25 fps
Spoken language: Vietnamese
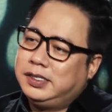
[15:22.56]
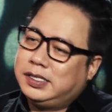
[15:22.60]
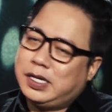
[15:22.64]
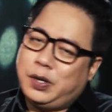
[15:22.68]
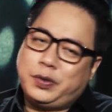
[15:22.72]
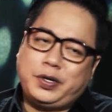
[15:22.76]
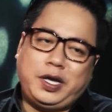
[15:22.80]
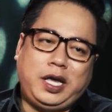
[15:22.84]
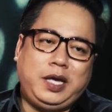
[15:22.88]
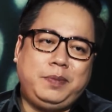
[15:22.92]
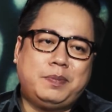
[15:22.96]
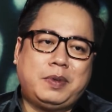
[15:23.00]
sau
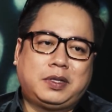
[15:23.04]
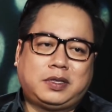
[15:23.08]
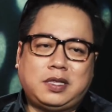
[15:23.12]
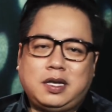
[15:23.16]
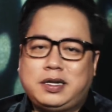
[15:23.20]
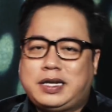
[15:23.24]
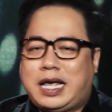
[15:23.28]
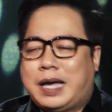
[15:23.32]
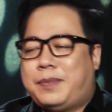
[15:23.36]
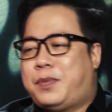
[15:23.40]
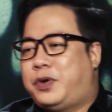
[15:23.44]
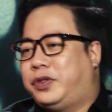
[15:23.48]
khi mà tất
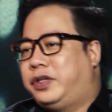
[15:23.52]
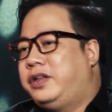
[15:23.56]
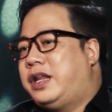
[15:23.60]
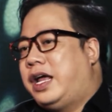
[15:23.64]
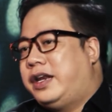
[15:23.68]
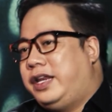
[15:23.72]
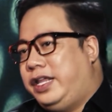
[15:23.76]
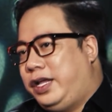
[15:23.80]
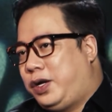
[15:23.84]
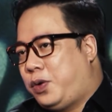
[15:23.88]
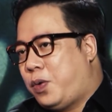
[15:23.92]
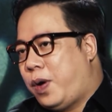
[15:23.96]
cả mọi thứ đã
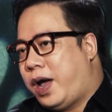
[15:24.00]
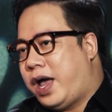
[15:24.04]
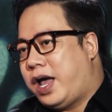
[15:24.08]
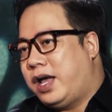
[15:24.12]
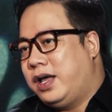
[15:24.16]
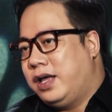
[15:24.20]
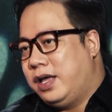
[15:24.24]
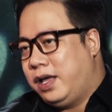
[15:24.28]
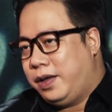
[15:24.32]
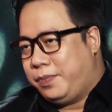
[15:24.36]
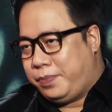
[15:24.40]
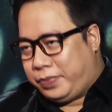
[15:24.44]
đi qua
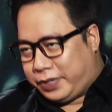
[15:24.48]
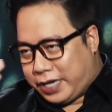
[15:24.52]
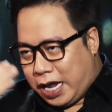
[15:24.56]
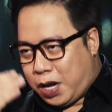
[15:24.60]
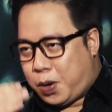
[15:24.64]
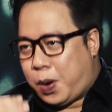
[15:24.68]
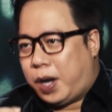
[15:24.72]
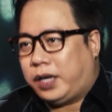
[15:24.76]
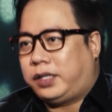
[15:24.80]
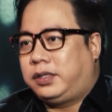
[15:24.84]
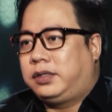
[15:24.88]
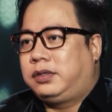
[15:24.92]
kế
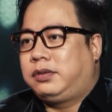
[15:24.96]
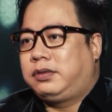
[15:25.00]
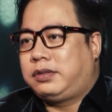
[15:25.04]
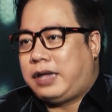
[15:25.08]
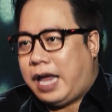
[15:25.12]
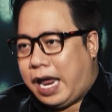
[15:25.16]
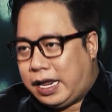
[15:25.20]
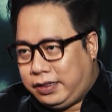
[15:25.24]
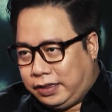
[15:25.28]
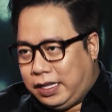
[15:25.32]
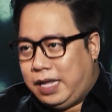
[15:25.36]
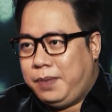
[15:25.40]
hoạch
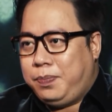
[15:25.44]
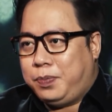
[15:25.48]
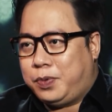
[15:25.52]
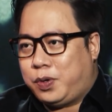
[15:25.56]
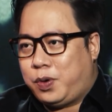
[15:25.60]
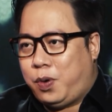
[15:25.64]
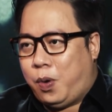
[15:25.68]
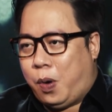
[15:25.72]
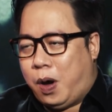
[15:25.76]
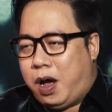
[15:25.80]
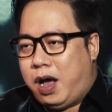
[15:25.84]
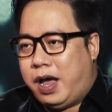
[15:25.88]
kế tiếp
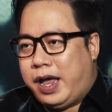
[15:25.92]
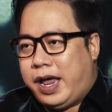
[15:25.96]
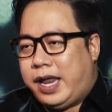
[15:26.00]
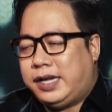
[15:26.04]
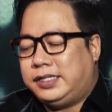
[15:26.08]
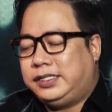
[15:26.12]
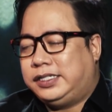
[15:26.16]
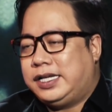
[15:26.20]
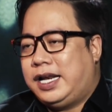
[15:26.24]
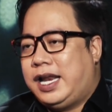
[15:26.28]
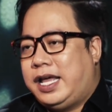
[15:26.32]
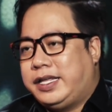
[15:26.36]
của Hờ Hen
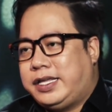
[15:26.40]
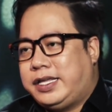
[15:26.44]
sẽ là